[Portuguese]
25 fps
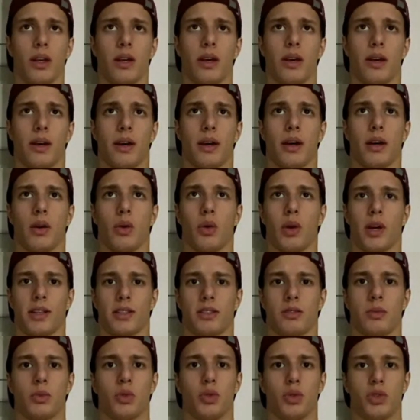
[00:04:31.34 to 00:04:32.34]
uh, o
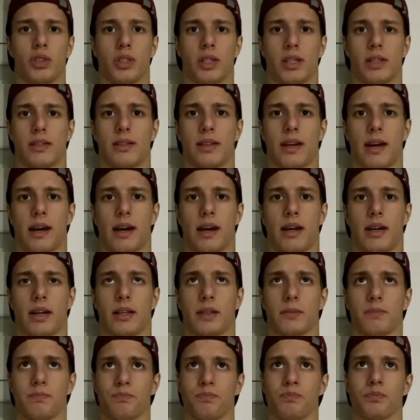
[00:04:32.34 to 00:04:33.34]
Rasmussen
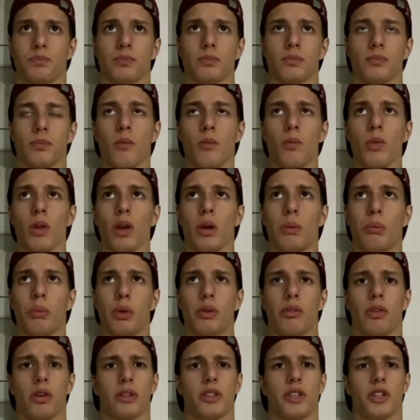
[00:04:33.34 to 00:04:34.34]
está por
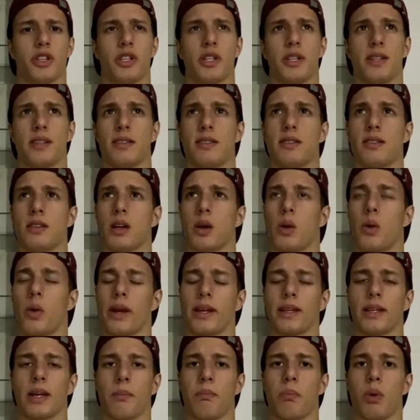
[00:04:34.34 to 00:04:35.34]
volta de
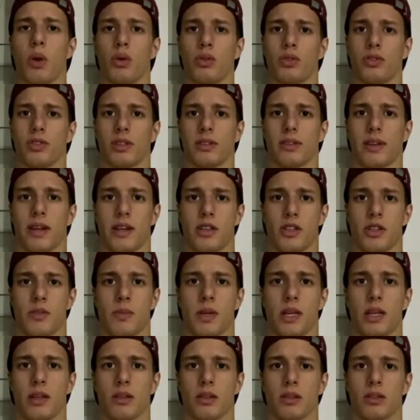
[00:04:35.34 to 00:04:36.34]
50 pontos atrás de
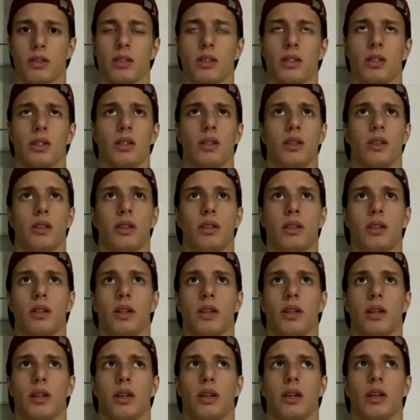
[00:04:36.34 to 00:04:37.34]
mim
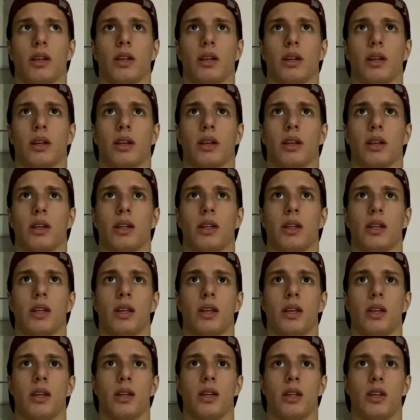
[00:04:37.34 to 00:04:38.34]
é,
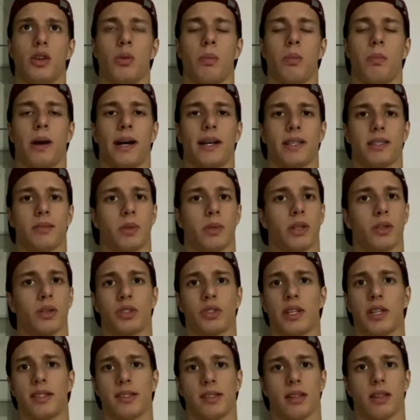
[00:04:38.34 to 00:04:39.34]
e, e o Pasma não
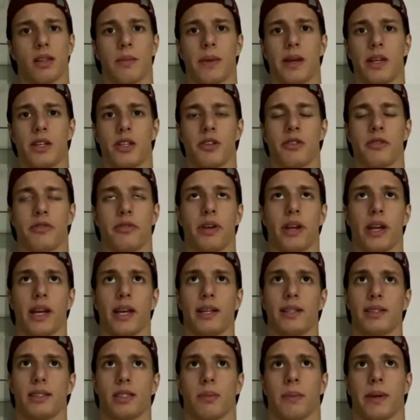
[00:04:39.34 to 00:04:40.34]
sei exatamente a
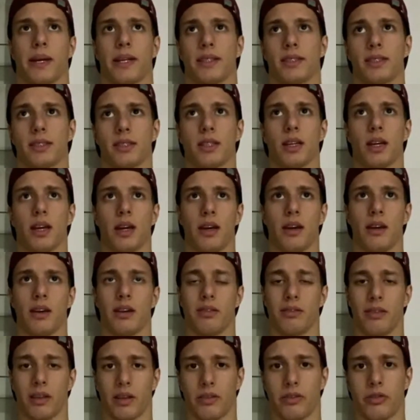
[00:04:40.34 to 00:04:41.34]
diferença, mas
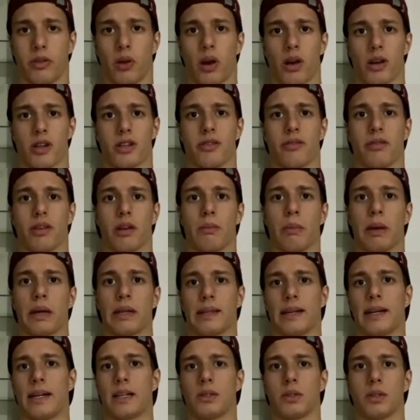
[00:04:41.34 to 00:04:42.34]
vem forte, vem
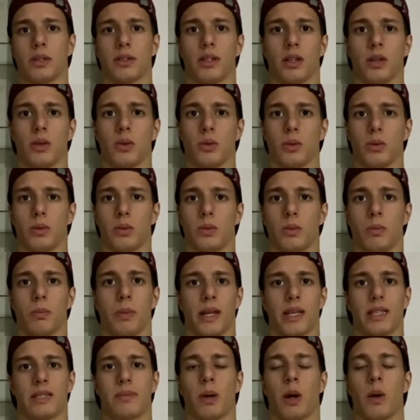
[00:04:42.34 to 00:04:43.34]
embalado. Então, o
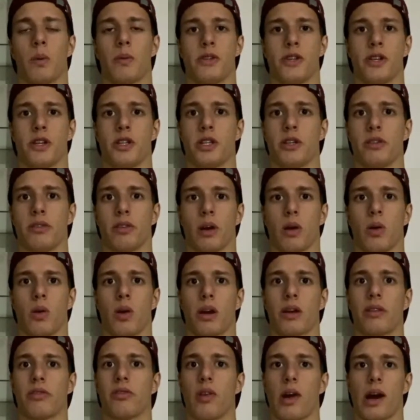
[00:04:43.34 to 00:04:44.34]
principal objetivo
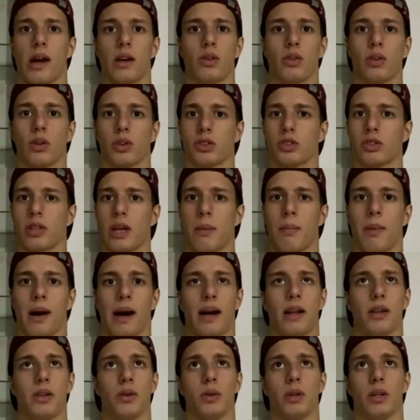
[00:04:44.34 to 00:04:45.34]
agora é focar no nosso
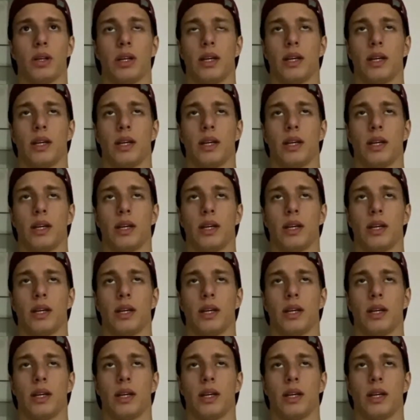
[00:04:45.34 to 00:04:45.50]
trabalho